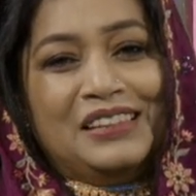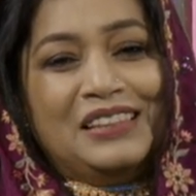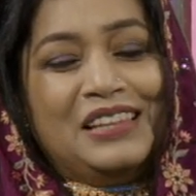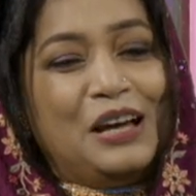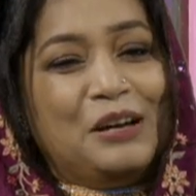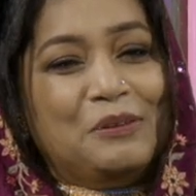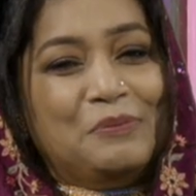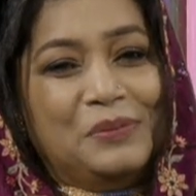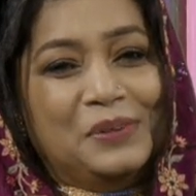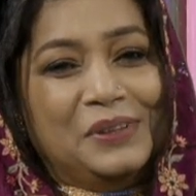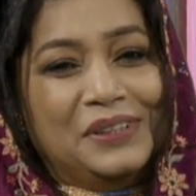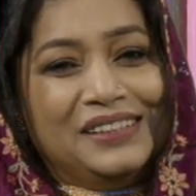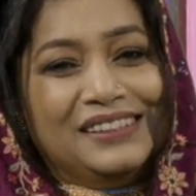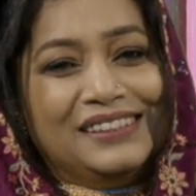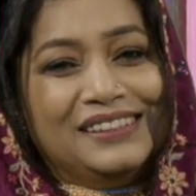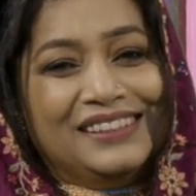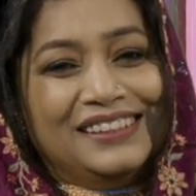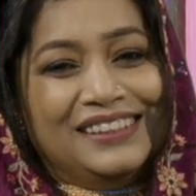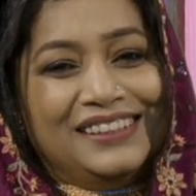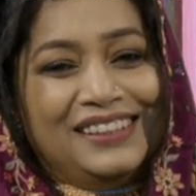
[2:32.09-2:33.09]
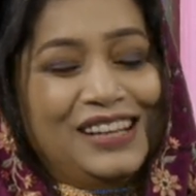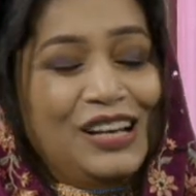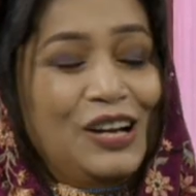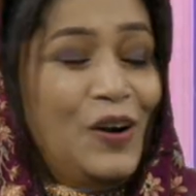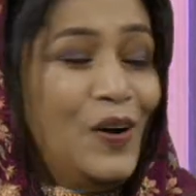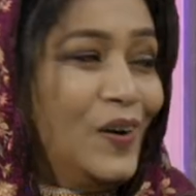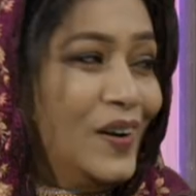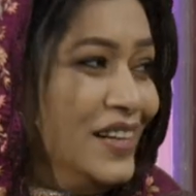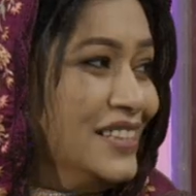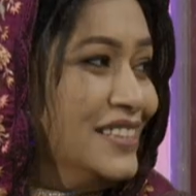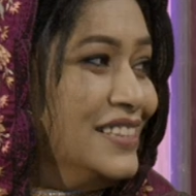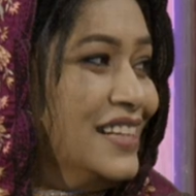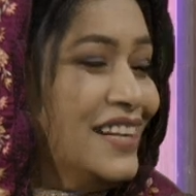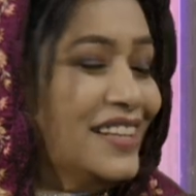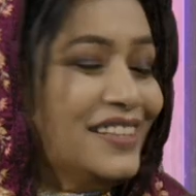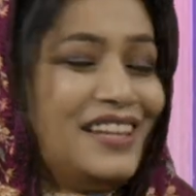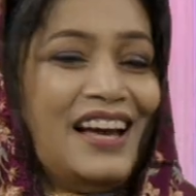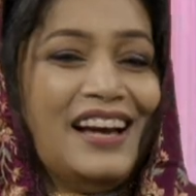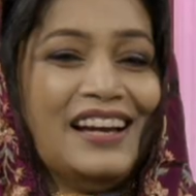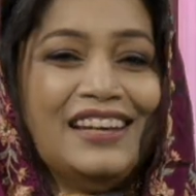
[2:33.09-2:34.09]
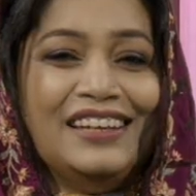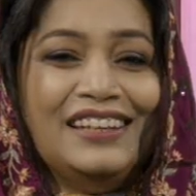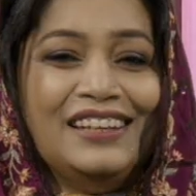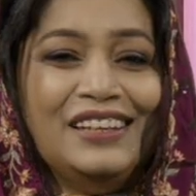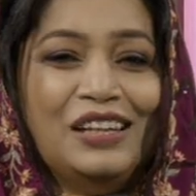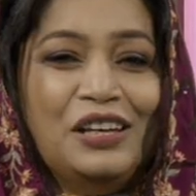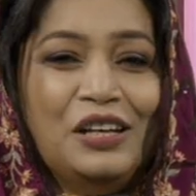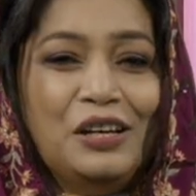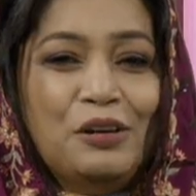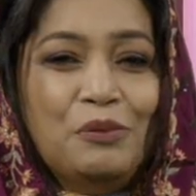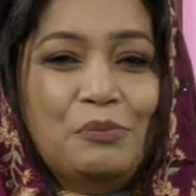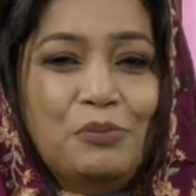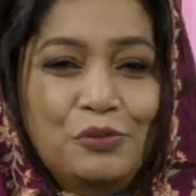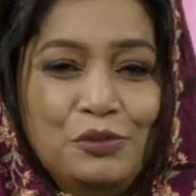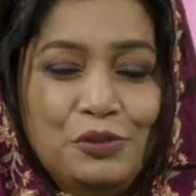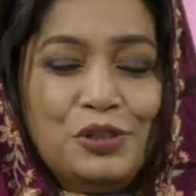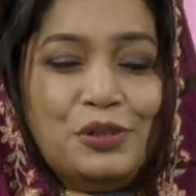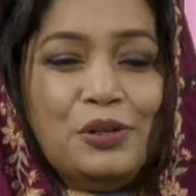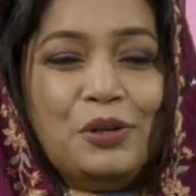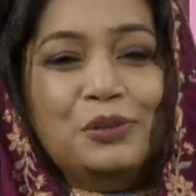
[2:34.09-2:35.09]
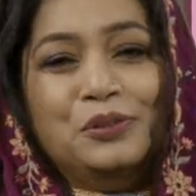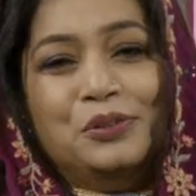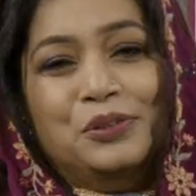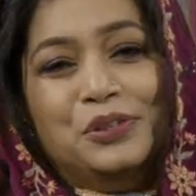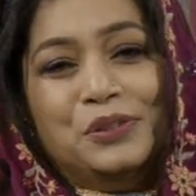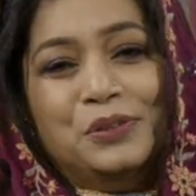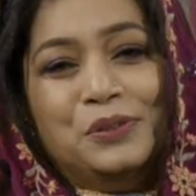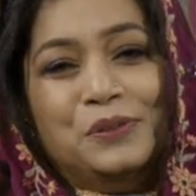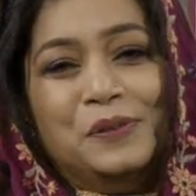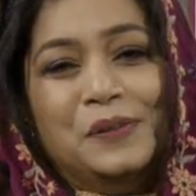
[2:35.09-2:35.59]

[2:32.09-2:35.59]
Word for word: তারপরে ঘরের যারা থাকেন পুরুষ সদস্য